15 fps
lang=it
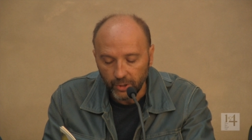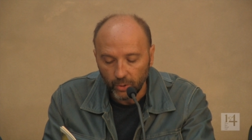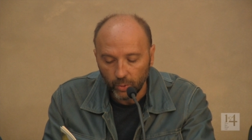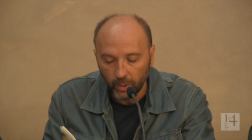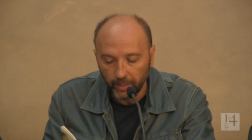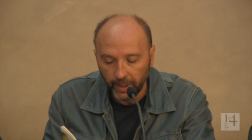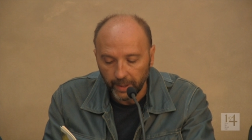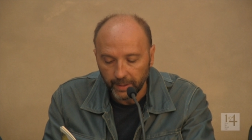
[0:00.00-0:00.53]

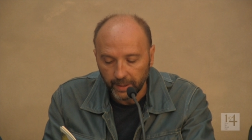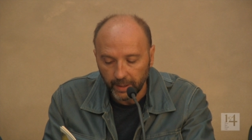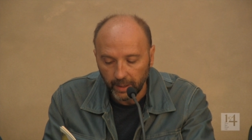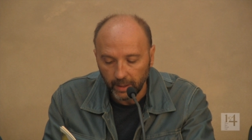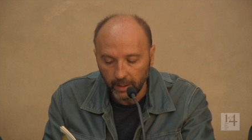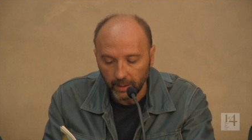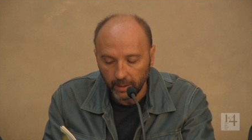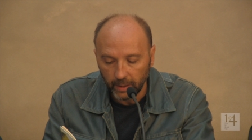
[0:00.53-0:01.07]
5
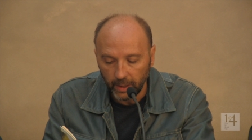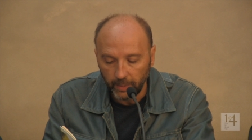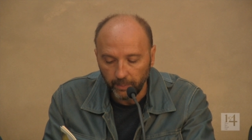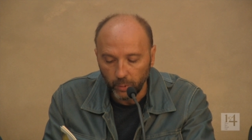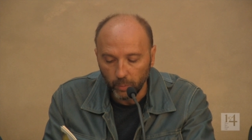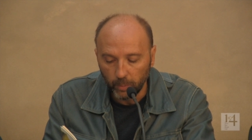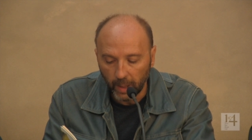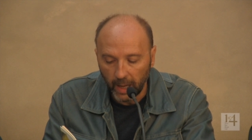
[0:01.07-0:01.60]
metri, il
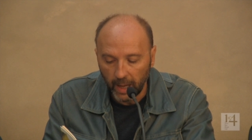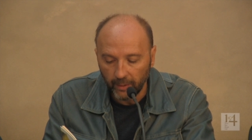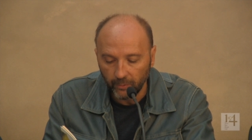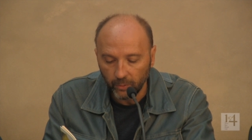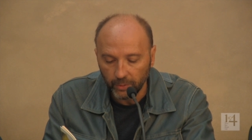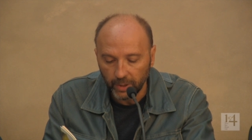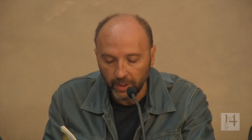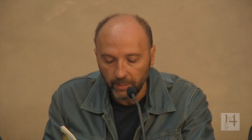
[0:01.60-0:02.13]
più
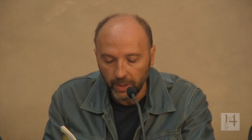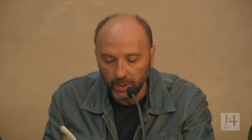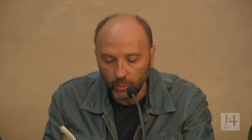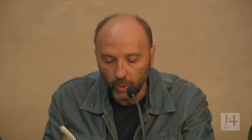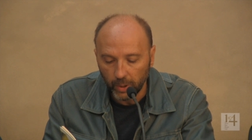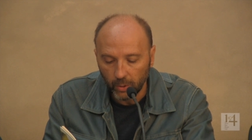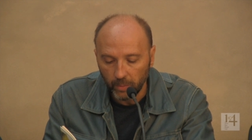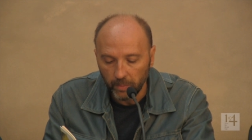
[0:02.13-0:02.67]
bravo dei miei
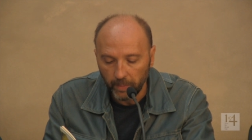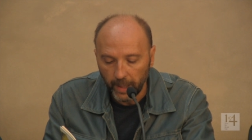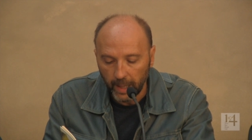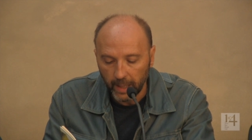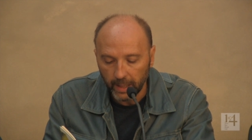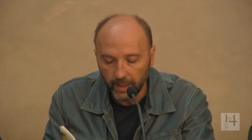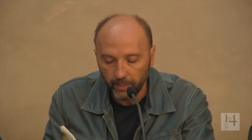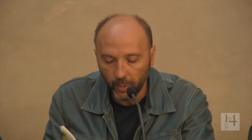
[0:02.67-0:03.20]
due
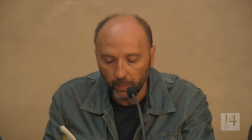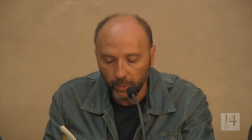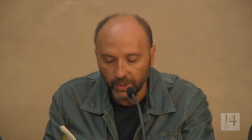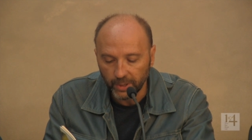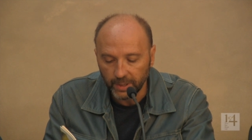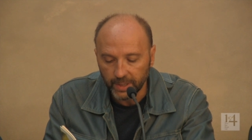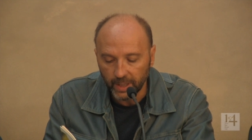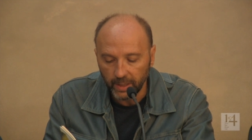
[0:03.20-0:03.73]
compari
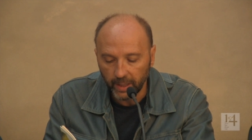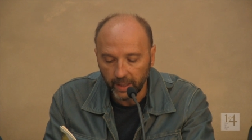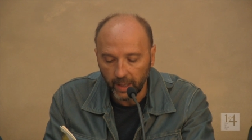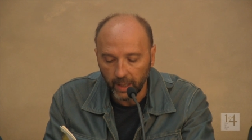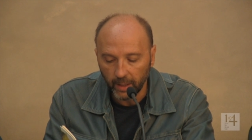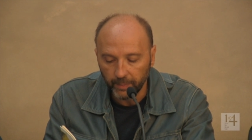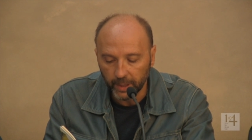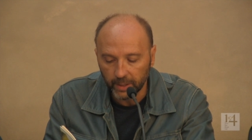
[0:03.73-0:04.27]
propose di salire
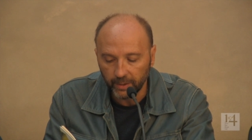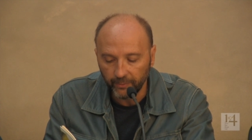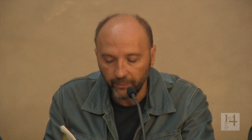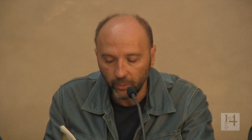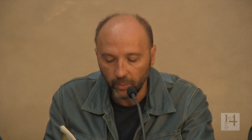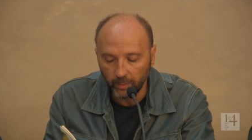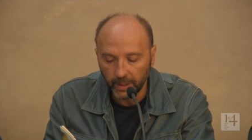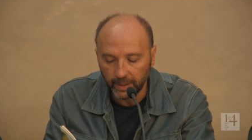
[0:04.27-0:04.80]
alla
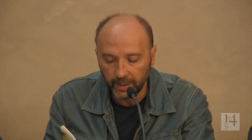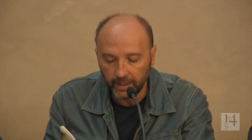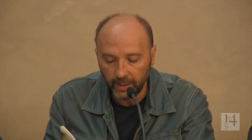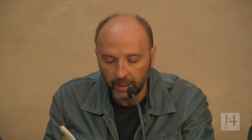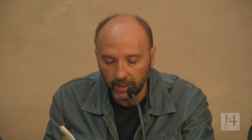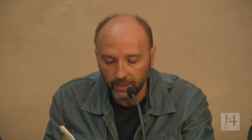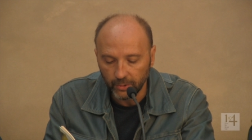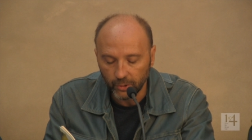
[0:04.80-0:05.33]
piattaforma da
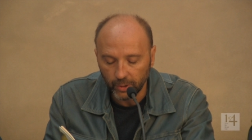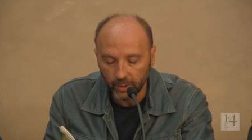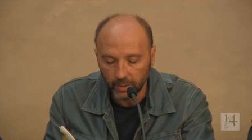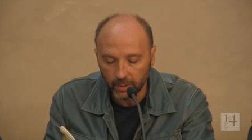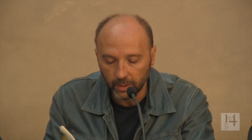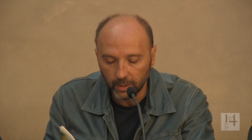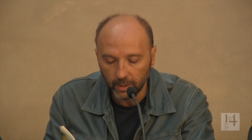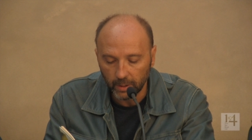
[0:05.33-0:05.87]

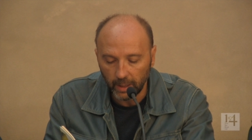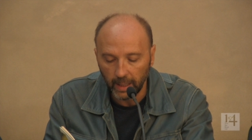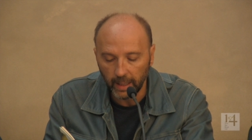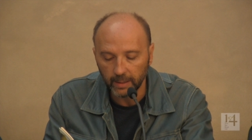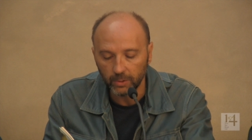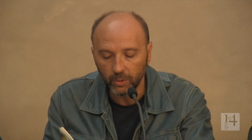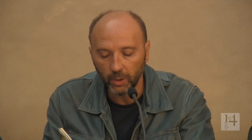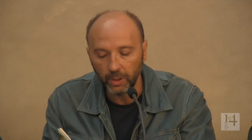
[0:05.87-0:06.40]
10 e
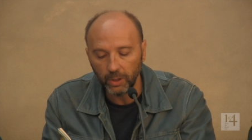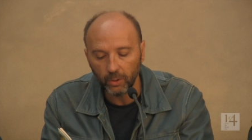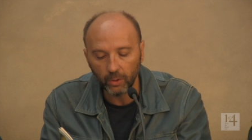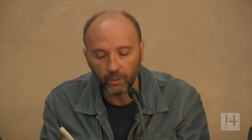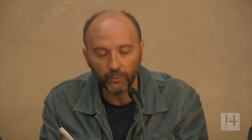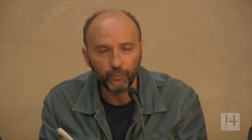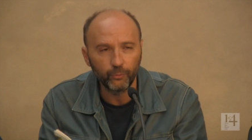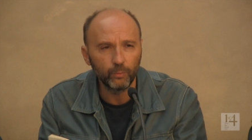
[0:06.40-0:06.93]
l'altro e
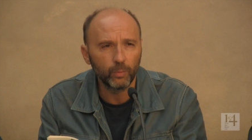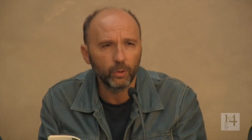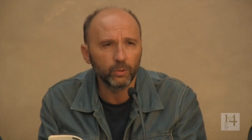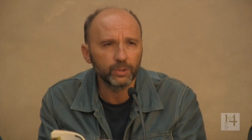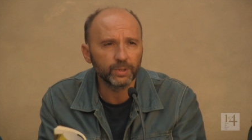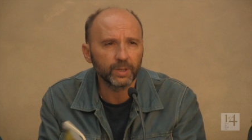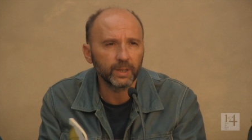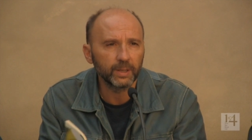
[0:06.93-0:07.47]
io fummo
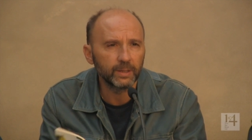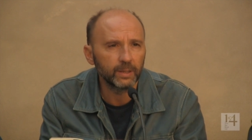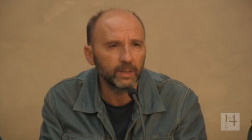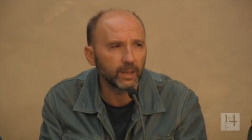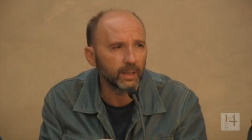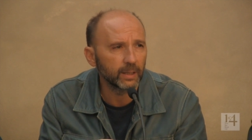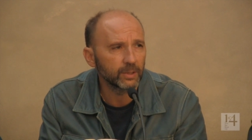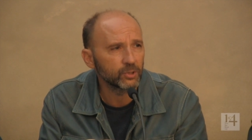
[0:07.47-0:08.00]

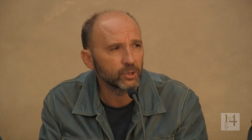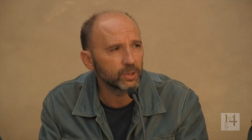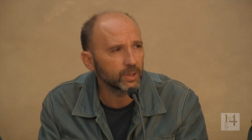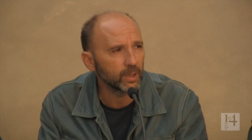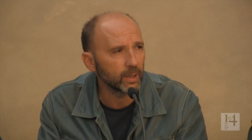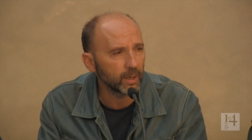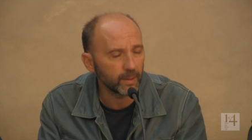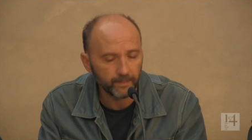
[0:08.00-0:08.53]
costretti ad
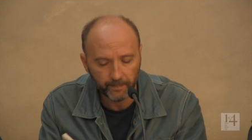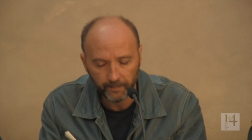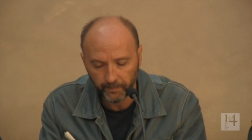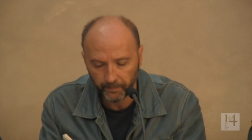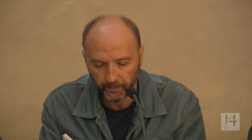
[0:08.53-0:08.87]
accettare.